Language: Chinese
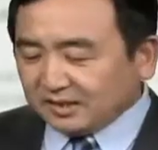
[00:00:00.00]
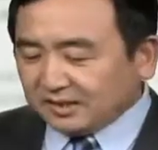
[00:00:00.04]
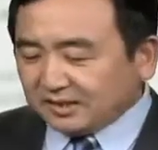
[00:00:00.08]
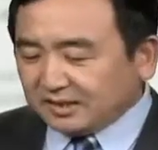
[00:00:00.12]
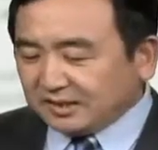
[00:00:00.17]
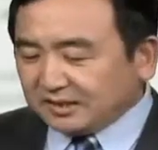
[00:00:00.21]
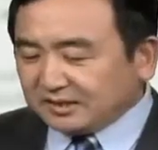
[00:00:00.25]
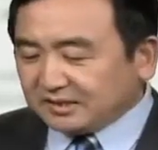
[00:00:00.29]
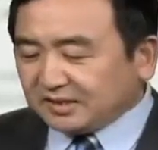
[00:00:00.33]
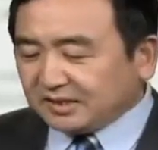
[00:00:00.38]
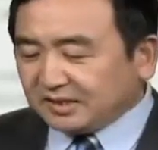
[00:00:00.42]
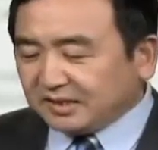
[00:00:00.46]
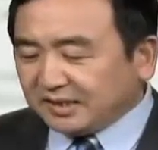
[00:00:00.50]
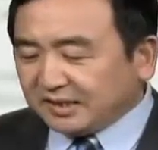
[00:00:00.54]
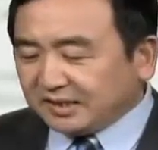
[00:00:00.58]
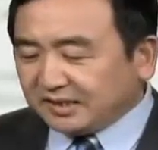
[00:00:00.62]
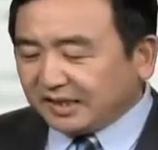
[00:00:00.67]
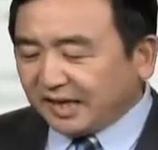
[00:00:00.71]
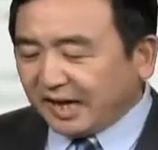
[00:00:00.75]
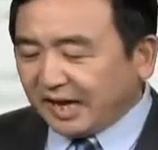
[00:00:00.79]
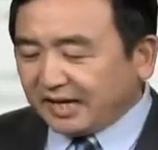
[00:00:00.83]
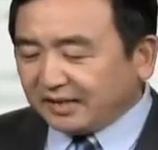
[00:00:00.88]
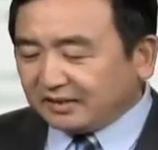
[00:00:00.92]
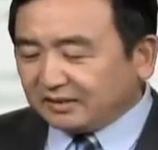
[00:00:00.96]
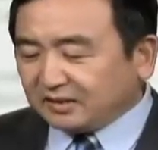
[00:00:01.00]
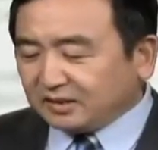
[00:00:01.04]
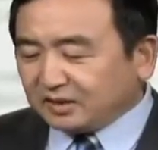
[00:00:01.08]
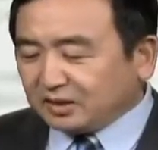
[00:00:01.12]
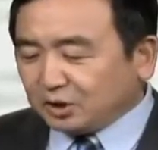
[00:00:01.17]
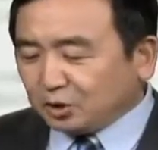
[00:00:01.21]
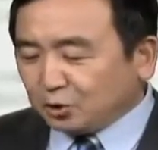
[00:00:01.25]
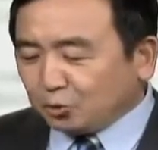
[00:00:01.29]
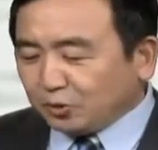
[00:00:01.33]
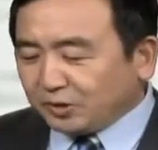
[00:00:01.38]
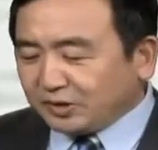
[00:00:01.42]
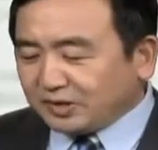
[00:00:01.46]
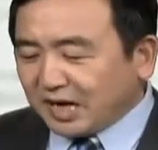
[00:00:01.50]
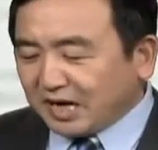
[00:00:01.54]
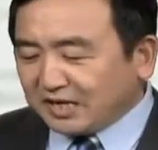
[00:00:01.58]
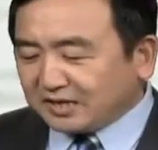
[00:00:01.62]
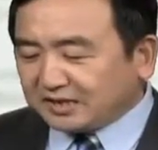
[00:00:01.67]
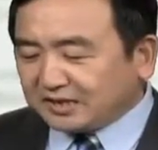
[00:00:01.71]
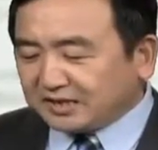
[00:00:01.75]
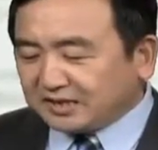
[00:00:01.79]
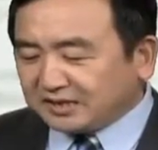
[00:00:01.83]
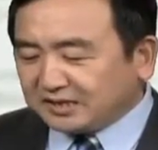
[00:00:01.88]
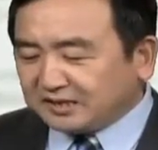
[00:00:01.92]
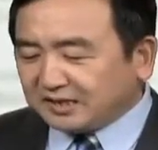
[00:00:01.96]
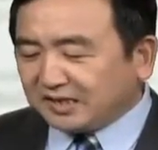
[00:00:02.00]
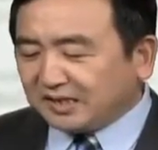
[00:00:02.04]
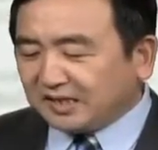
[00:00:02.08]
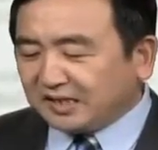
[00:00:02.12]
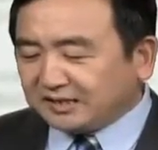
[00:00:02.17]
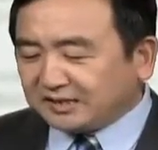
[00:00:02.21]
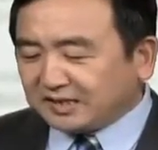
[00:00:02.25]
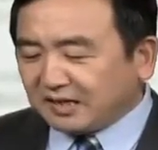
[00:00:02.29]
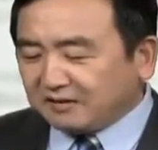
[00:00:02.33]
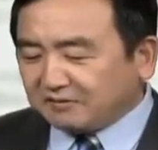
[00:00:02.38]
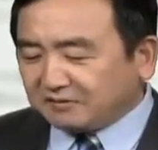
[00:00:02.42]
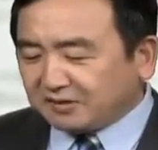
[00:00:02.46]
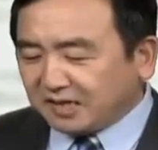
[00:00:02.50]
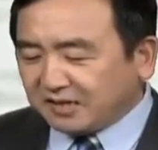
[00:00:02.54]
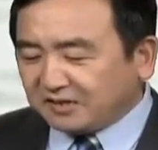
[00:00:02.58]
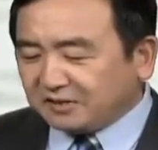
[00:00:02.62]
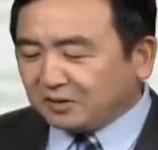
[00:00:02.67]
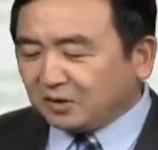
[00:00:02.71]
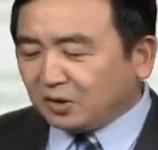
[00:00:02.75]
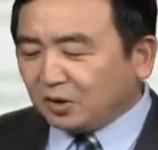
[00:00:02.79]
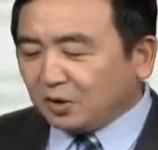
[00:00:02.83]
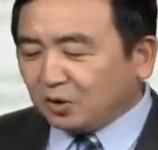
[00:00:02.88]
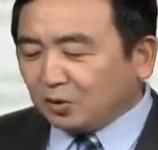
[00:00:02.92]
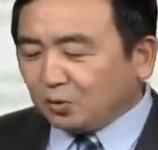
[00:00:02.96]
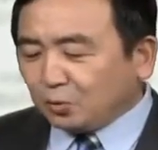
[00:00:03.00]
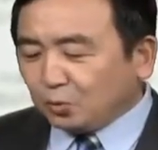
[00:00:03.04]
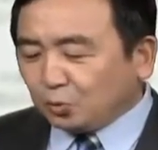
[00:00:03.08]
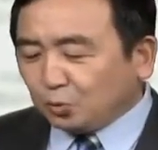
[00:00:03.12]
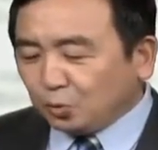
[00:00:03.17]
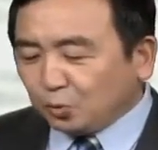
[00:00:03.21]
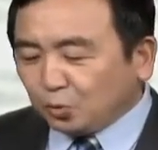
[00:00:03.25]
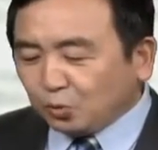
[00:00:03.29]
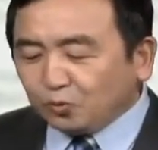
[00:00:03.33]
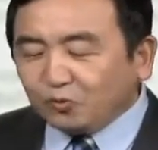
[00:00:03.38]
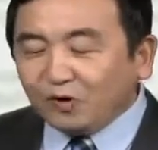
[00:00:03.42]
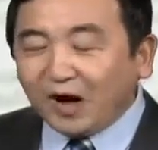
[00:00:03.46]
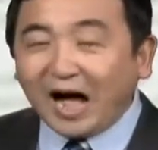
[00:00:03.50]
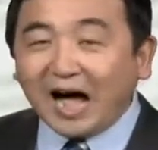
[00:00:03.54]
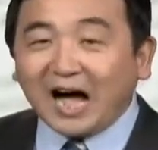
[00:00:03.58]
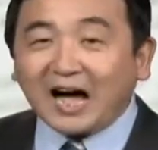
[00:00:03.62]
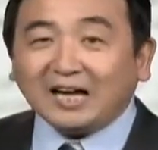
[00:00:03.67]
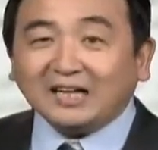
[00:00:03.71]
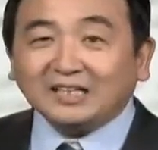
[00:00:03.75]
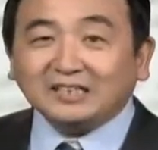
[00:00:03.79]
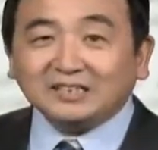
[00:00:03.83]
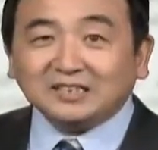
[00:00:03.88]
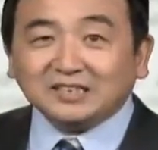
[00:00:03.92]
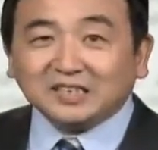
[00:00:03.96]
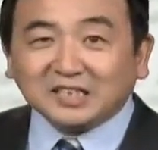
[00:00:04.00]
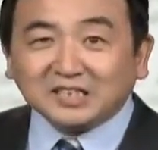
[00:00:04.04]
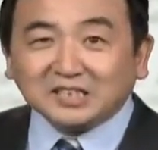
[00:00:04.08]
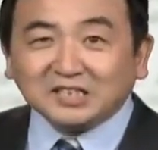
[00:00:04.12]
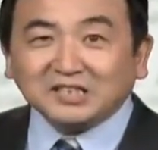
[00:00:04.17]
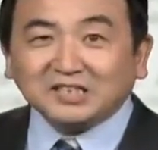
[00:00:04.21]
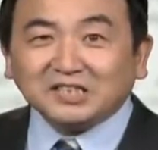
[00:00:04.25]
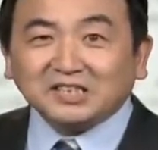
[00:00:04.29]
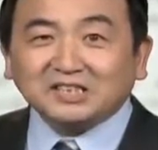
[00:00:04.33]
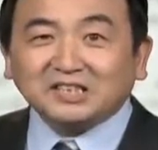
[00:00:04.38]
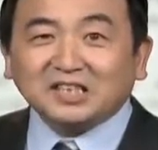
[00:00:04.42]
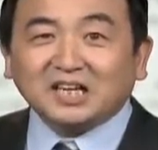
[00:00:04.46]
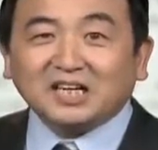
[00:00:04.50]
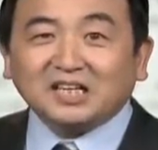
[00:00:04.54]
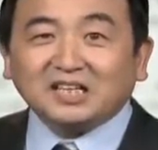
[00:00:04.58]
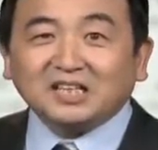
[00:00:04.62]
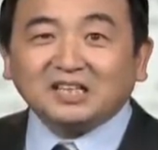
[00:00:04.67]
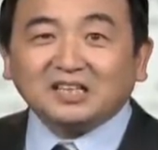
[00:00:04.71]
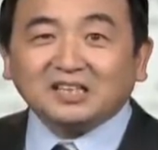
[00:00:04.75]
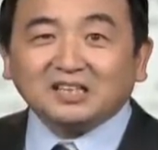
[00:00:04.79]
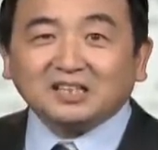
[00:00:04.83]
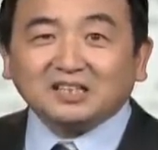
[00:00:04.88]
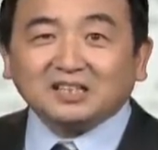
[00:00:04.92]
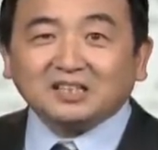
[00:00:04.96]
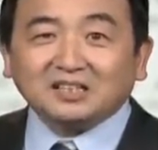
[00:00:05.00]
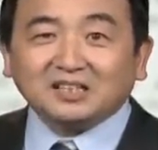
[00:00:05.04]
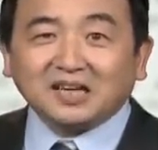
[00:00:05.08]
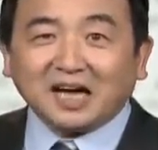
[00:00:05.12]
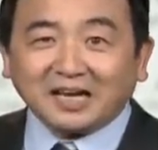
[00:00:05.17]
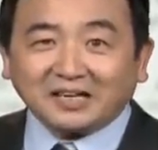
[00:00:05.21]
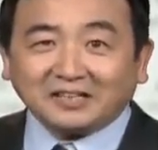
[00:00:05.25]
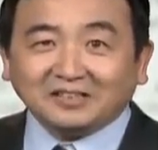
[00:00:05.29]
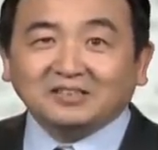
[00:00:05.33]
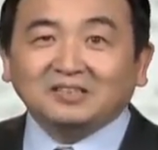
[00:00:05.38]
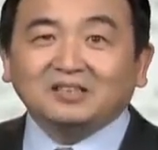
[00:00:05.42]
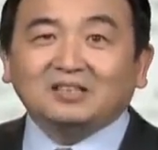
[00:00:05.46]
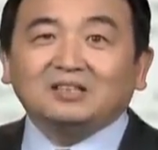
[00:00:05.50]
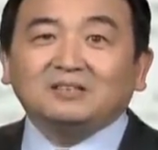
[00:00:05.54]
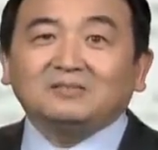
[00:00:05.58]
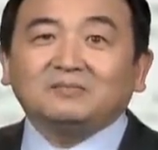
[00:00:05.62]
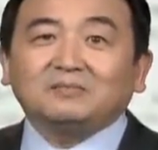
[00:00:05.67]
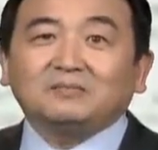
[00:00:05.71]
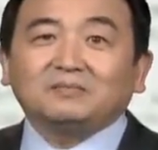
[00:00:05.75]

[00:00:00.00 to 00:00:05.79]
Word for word: 仅此一点，就会让新的领导人无法真正的改革，